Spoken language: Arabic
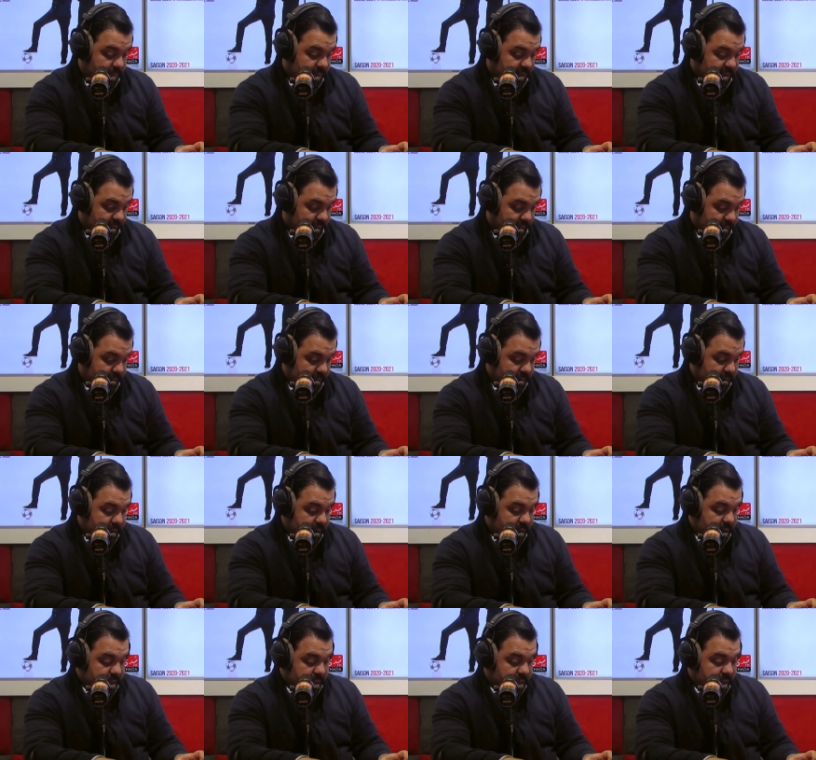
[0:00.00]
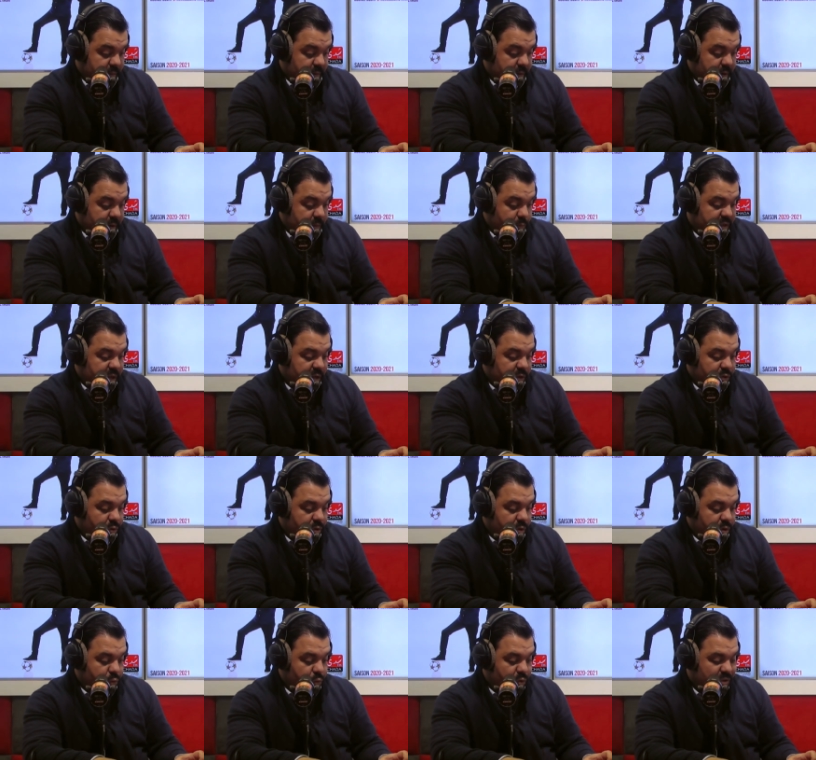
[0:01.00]
المصري دابا محسن
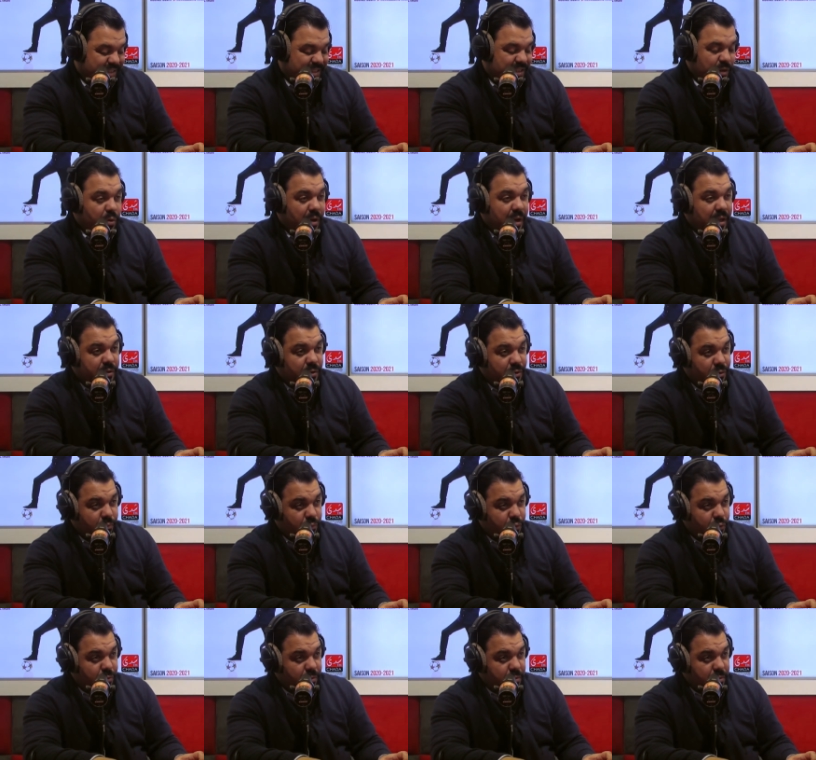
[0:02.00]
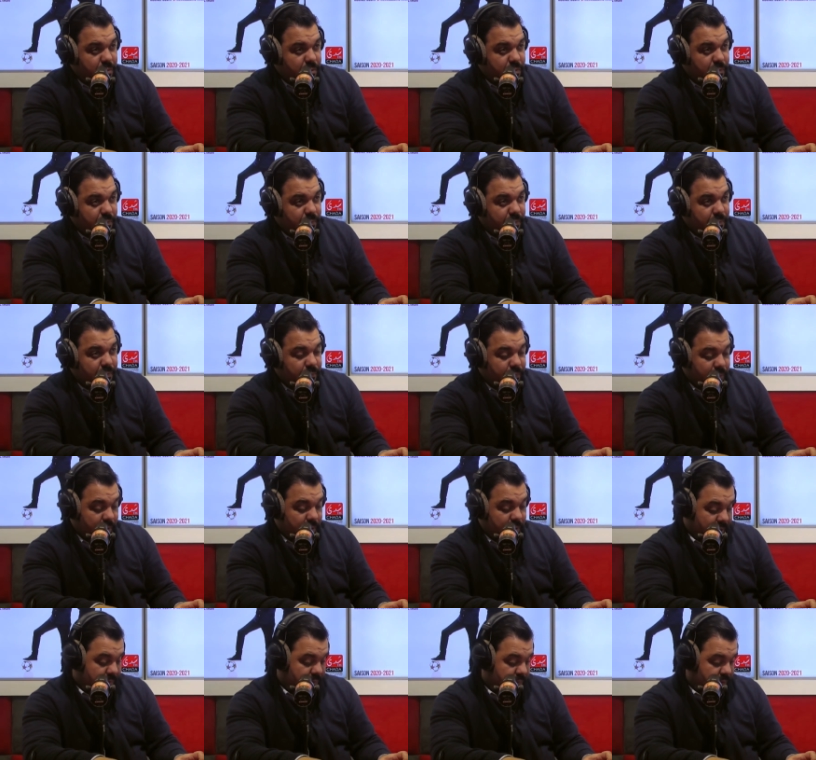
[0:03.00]
ياجور عنده 36 بوت في
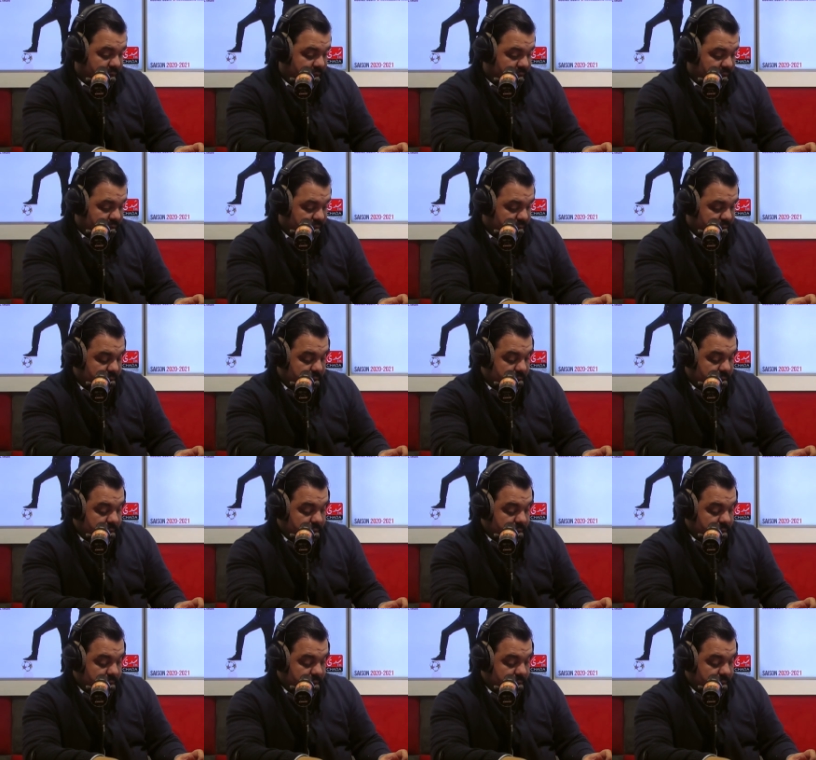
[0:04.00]
لافريك